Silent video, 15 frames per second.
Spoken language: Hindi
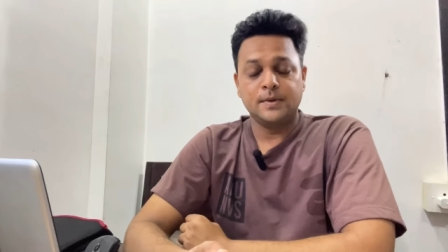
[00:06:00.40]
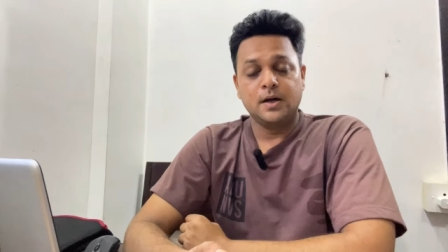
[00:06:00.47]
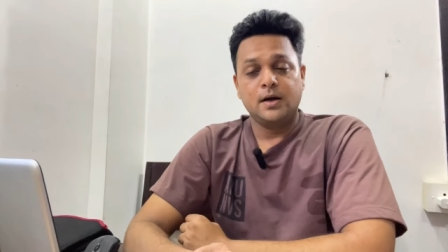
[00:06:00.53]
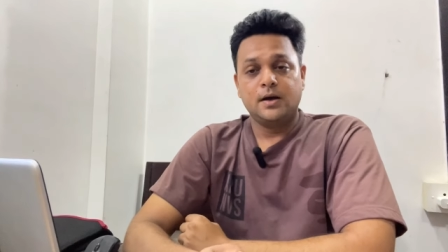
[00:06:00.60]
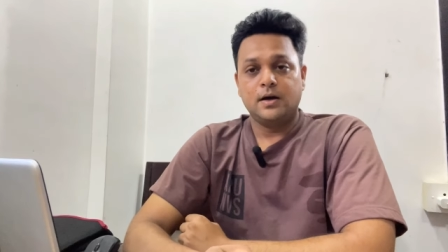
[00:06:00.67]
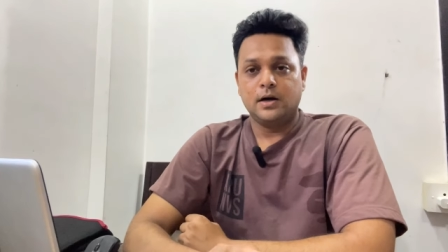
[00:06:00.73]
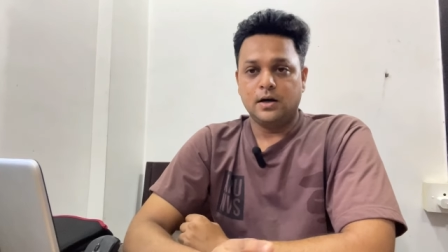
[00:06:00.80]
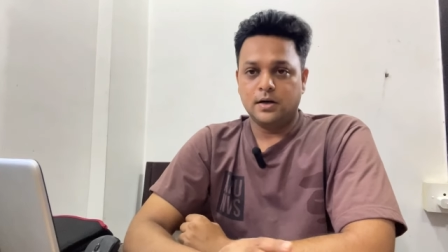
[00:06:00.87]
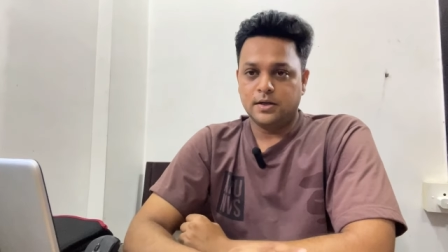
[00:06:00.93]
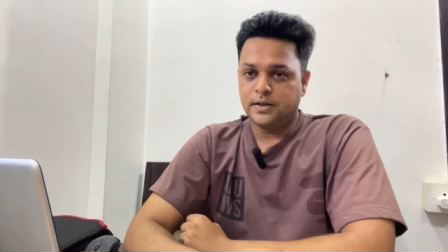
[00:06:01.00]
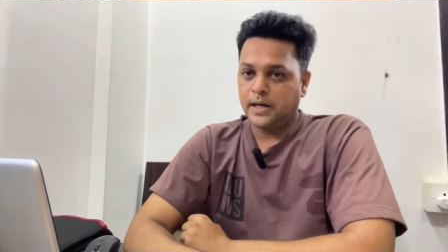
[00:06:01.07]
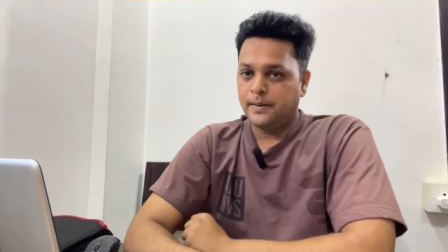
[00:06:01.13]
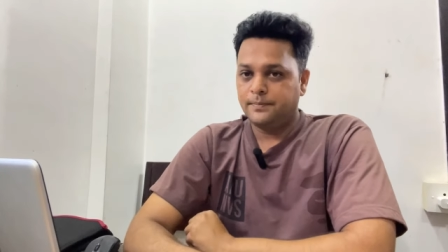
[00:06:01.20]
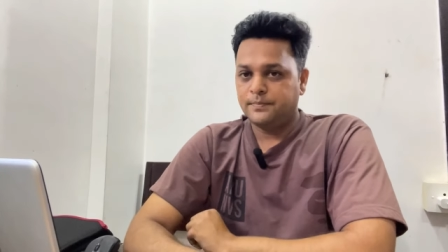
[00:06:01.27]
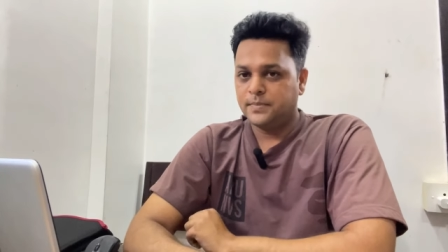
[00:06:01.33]
आप
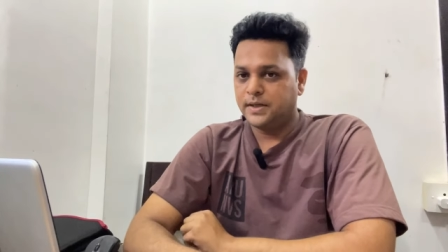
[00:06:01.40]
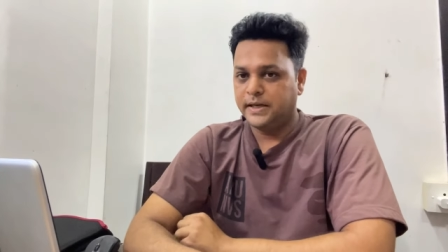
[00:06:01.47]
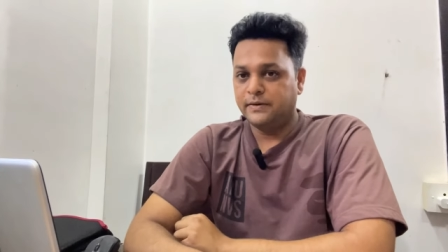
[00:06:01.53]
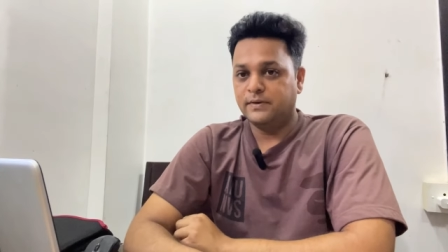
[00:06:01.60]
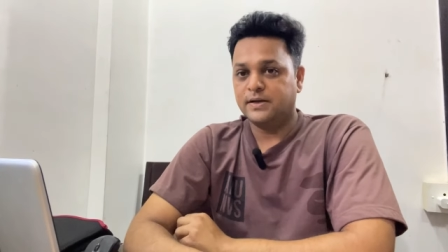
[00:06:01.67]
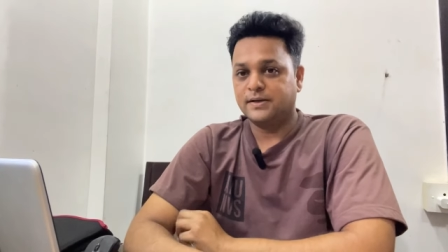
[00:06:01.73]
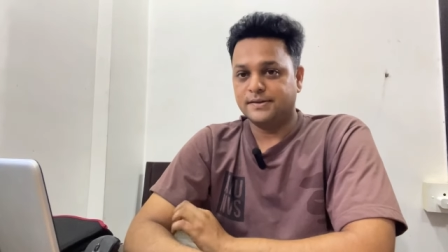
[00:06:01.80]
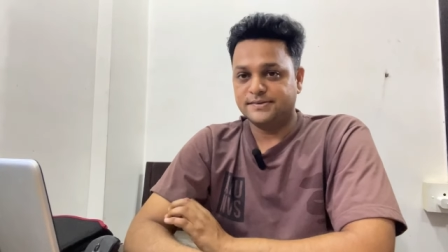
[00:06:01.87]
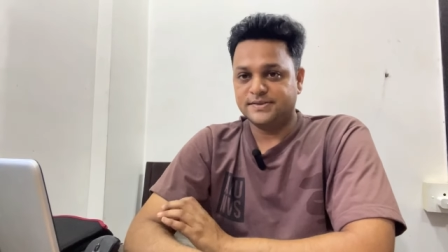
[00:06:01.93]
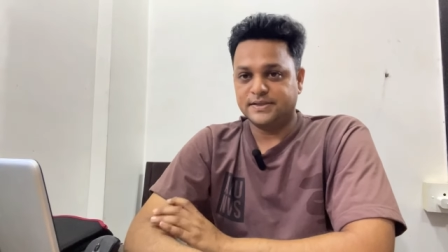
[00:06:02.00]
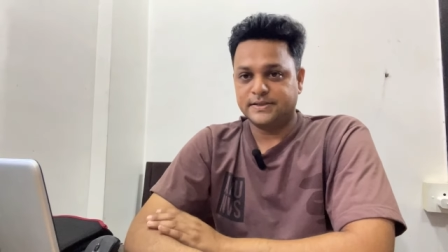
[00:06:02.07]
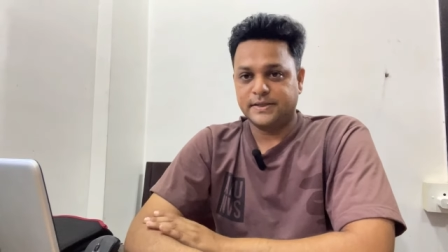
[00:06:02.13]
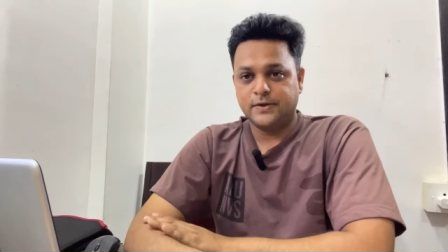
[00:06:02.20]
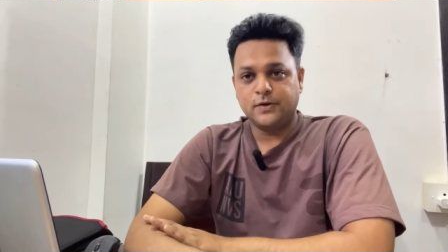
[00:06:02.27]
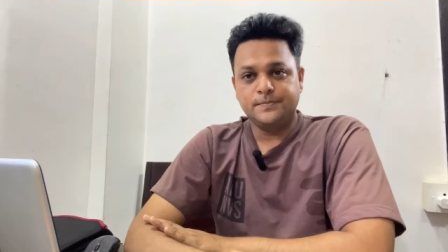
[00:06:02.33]
आप लेवल कर
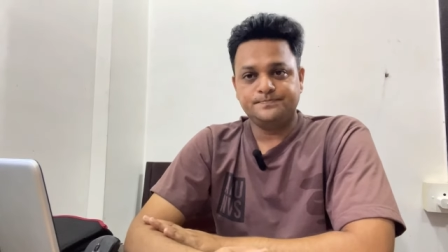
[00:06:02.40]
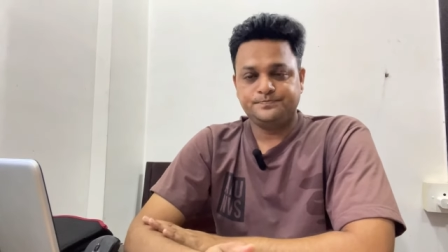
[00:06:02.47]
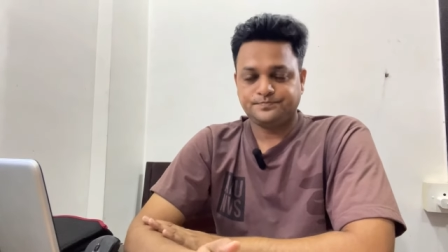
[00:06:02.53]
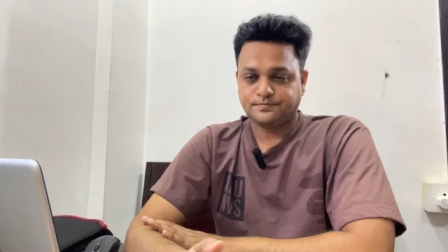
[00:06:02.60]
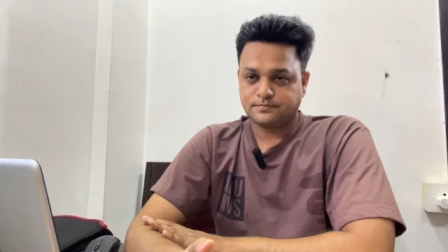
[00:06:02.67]
सकते हो